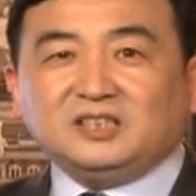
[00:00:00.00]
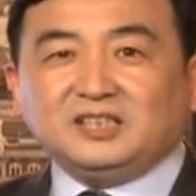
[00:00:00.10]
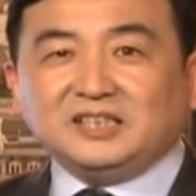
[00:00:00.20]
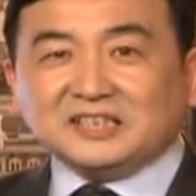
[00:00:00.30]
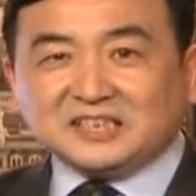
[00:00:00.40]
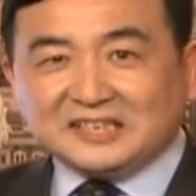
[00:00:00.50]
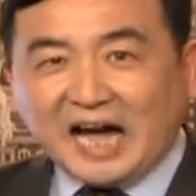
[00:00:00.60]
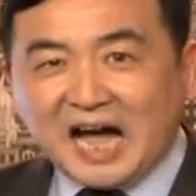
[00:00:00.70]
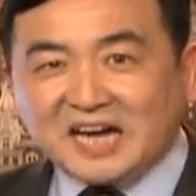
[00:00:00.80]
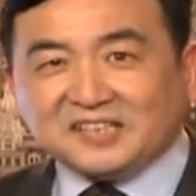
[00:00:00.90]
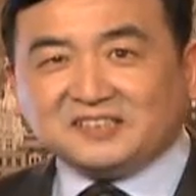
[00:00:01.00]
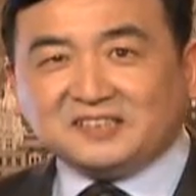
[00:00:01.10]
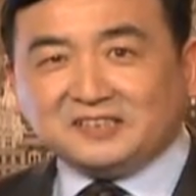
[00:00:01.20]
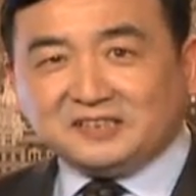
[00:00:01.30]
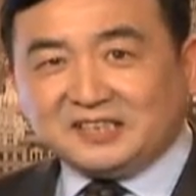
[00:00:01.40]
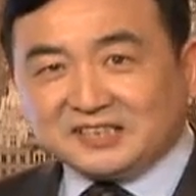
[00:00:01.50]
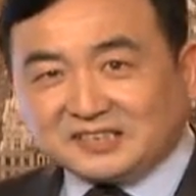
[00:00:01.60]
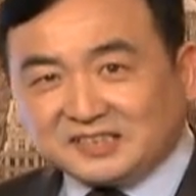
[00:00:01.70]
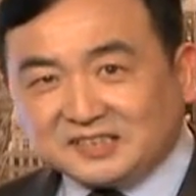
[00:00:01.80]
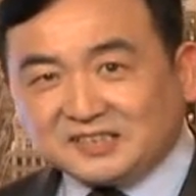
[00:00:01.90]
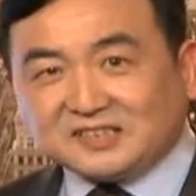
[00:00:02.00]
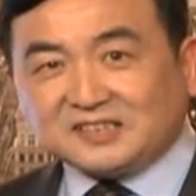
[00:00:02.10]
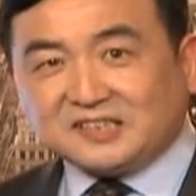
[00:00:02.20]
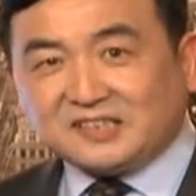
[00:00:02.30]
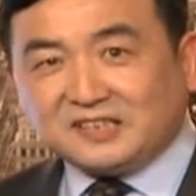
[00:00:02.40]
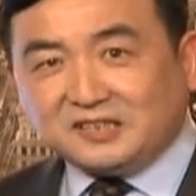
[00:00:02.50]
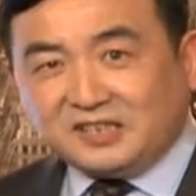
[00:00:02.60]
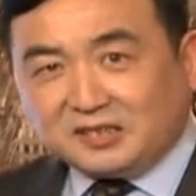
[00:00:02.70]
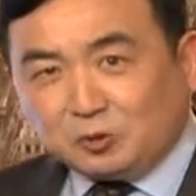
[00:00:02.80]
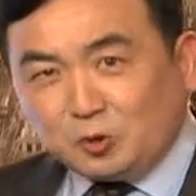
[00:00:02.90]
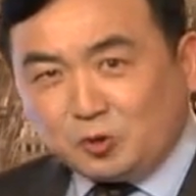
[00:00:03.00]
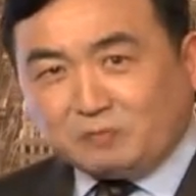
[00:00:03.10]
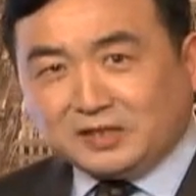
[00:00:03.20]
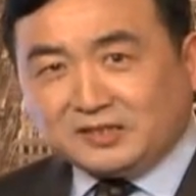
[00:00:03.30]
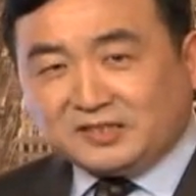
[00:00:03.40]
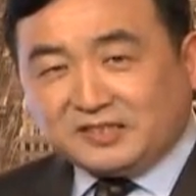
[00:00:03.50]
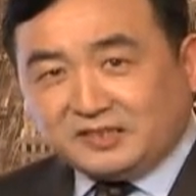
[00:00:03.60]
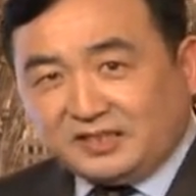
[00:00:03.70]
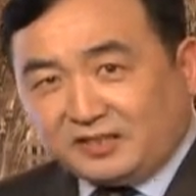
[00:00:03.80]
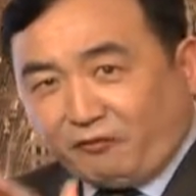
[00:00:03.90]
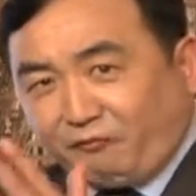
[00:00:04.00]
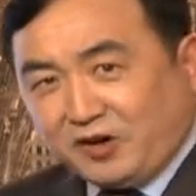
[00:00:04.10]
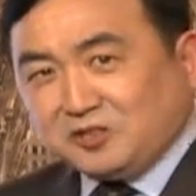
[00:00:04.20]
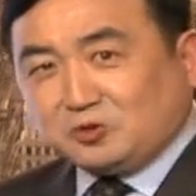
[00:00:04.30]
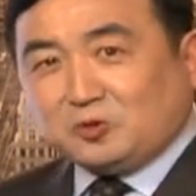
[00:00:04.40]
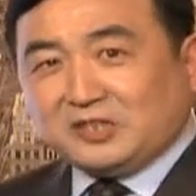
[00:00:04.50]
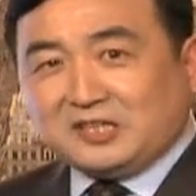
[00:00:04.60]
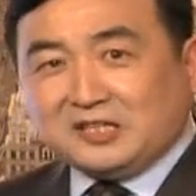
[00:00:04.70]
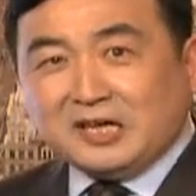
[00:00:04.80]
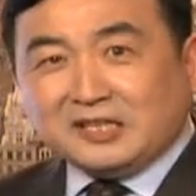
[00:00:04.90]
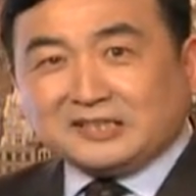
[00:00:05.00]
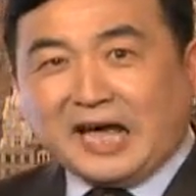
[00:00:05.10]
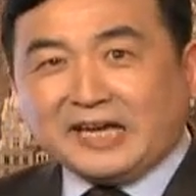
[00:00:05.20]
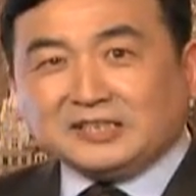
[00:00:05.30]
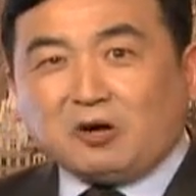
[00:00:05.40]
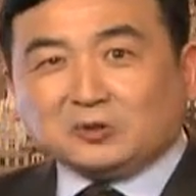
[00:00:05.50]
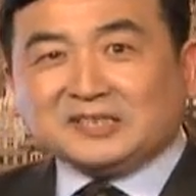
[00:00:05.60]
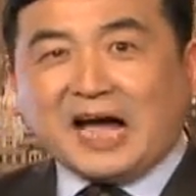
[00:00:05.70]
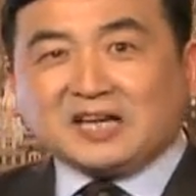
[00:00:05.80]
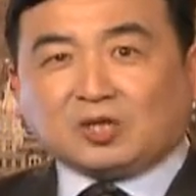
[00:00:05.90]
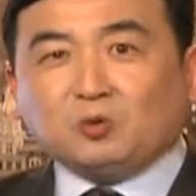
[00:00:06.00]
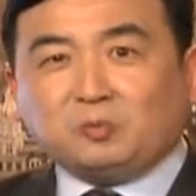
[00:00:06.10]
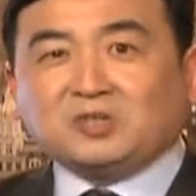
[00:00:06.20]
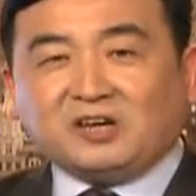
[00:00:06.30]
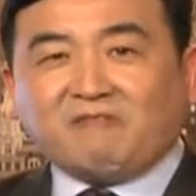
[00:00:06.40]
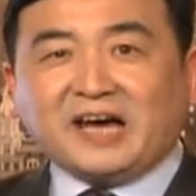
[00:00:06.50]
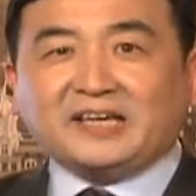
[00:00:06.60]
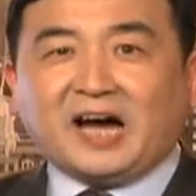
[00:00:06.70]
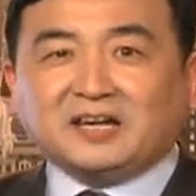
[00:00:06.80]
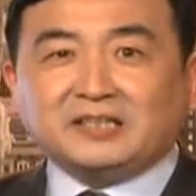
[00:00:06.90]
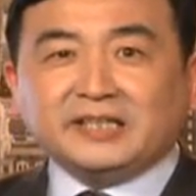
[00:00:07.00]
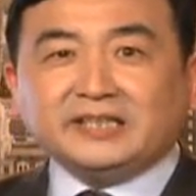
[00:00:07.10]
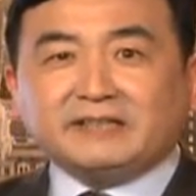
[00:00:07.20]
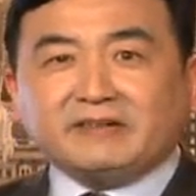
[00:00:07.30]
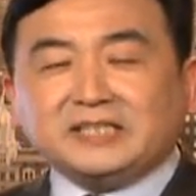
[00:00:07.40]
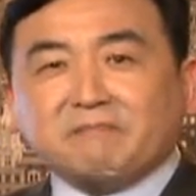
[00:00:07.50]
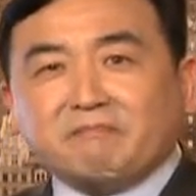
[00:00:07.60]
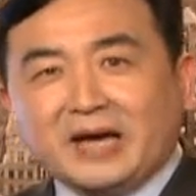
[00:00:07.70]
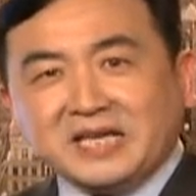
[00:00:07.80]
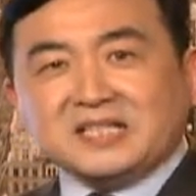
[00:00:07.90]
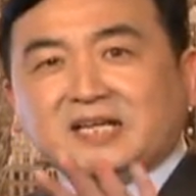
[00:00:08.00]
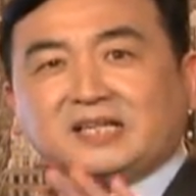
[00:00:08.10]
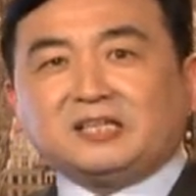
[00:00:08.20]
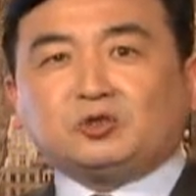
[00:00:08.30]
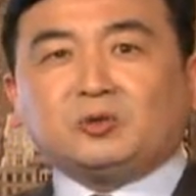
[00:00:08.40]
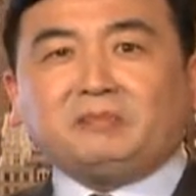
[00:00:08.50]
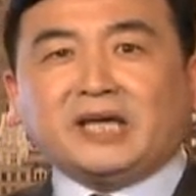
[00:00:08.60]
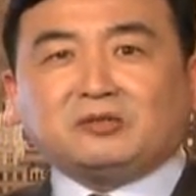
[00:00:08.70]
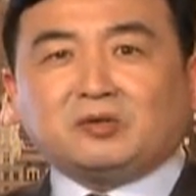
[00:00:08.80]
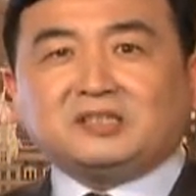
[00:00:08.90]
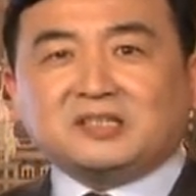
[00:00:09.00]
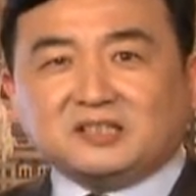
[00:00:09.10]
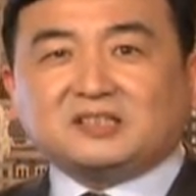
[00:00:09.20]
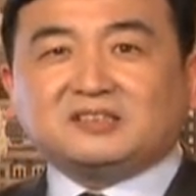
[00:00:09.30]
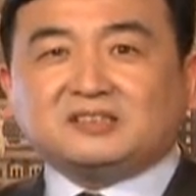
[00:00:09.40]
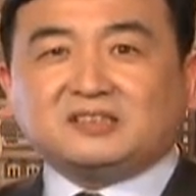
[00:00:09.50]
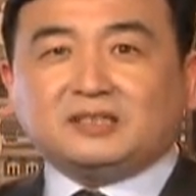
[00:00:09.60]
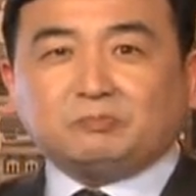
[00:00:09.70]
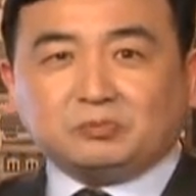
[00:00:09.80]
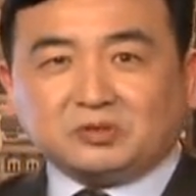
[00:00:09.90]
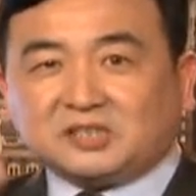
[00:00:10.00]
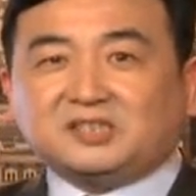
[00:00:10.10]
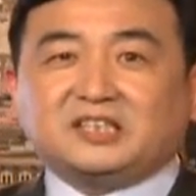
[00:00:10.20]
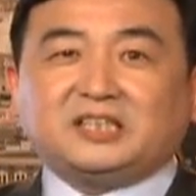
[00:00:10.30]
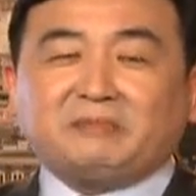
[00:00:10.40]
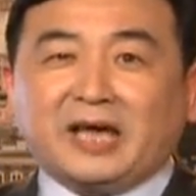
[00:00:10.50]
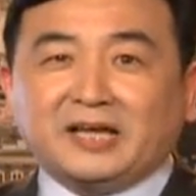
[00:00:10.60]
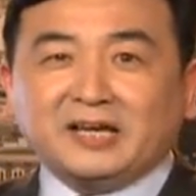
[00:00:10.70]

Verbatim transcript: 一个狭隘的人，一个自私的人，一个郁闷的人，一个封锁的人，才叫家丑不可外扬。因为你没能力去面对任何自己不是的一面，